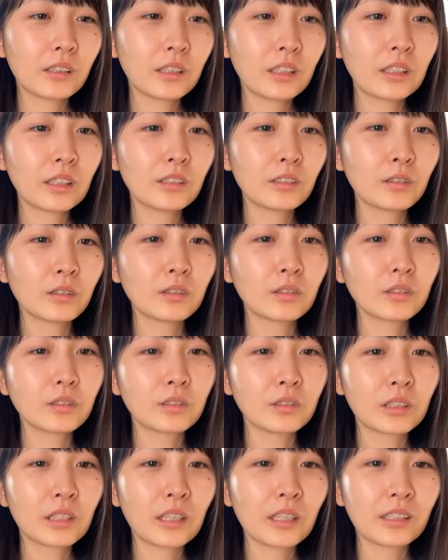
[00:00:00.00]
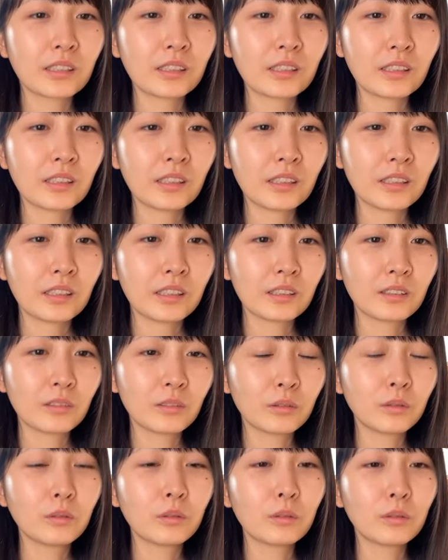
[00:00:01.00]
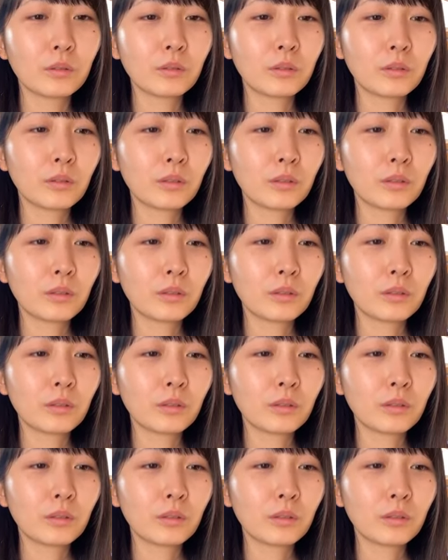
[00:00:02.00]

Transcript: ね一つのケーキを